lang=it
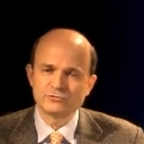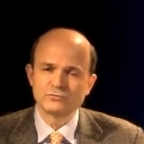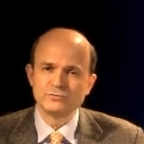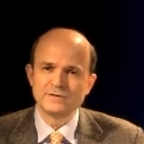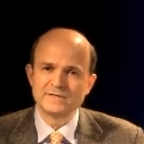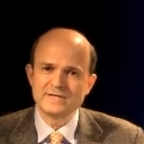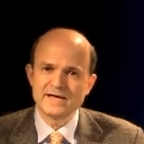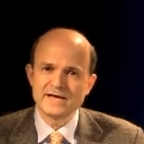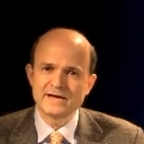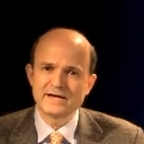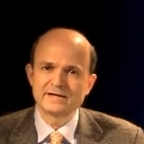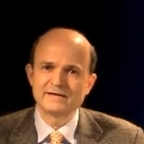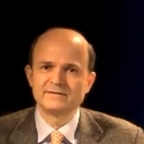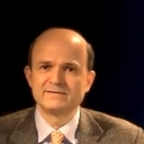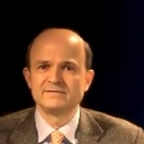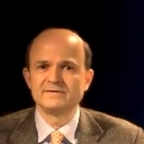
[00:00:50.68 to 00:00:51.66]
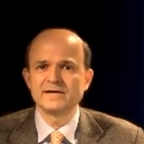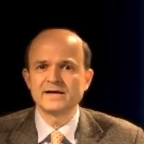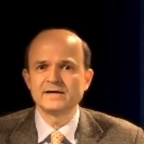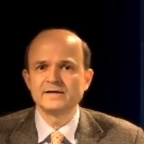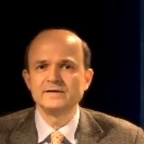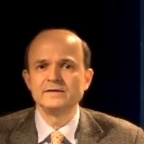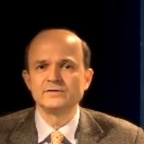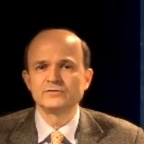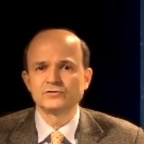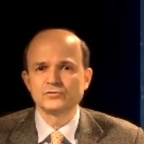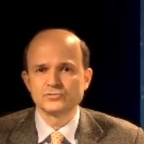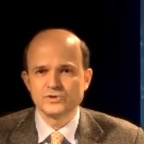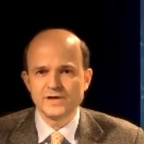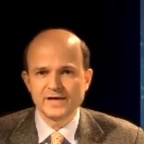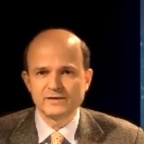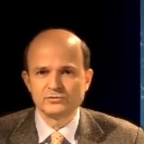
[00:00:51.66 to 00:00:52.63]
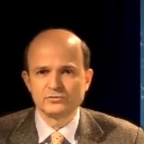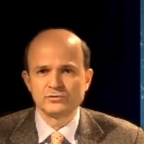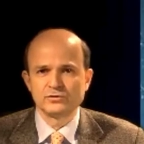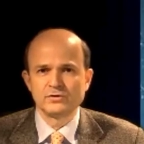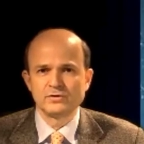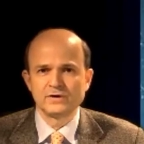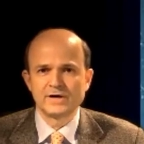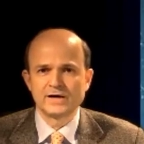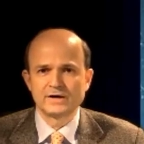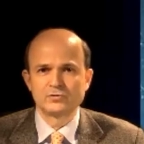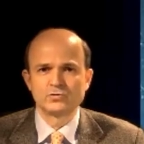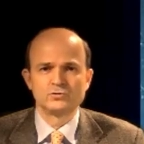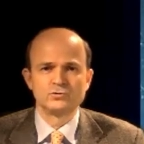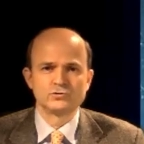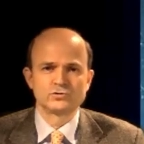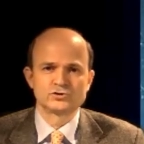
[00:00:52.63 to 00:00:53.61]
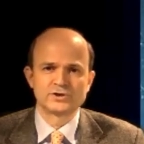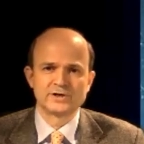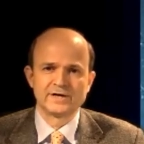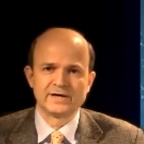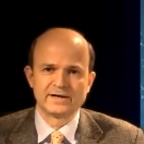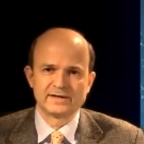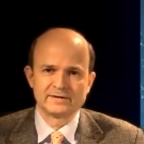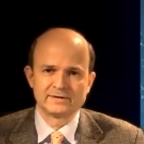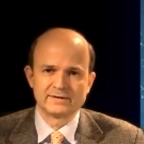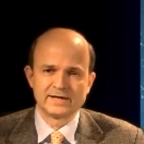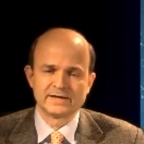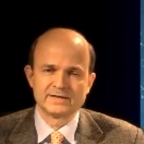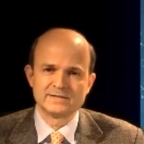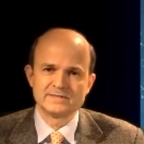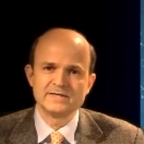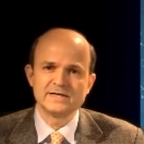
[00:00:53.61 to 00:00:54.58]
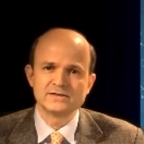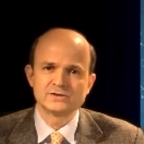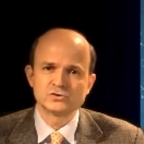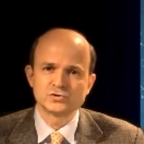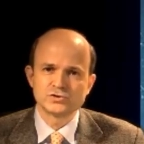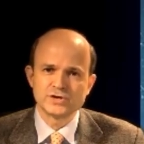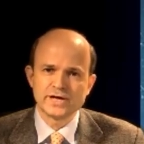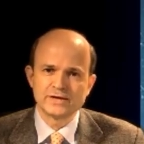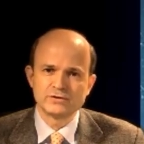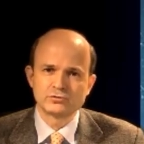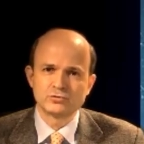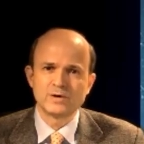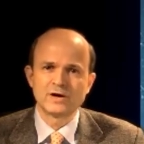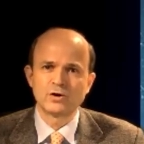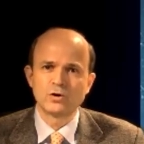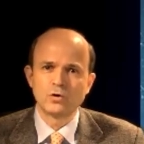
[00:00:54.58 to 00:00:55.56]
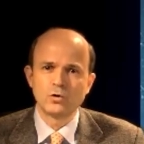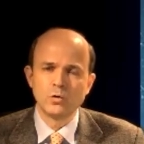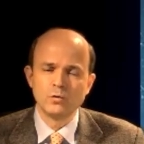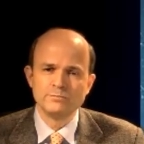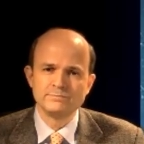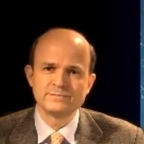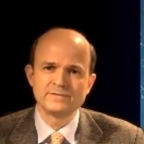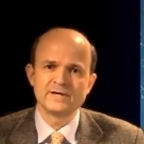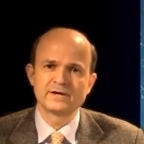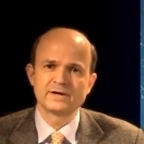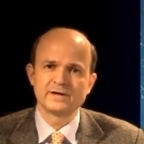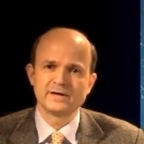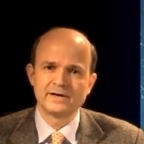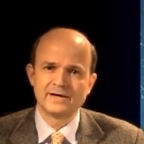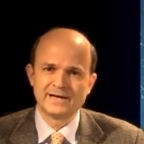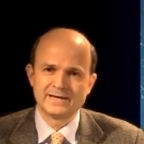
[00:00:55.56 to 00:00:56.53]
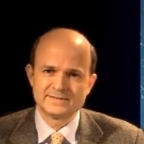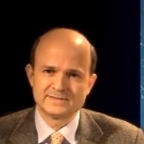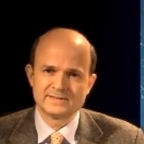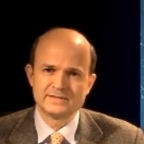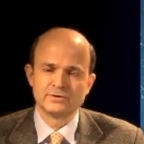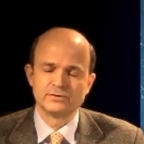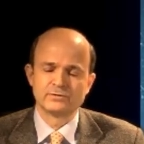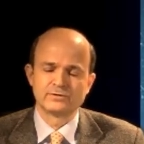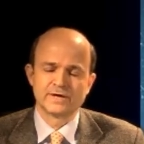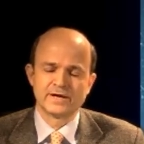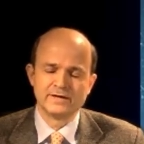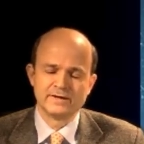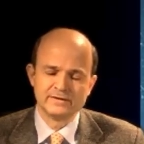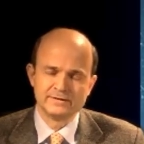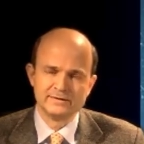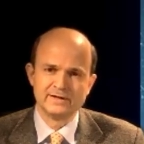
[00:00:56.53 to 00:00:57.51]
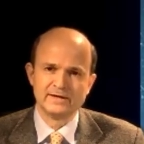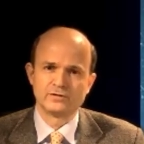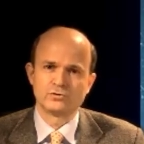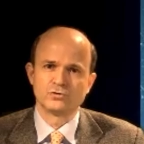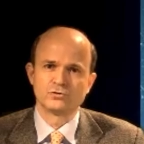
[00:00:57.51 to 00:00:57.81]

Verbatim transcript: sull'idea che sia il soggetto a conoscere la realtà, che sia il soggetto a compiere l'azione del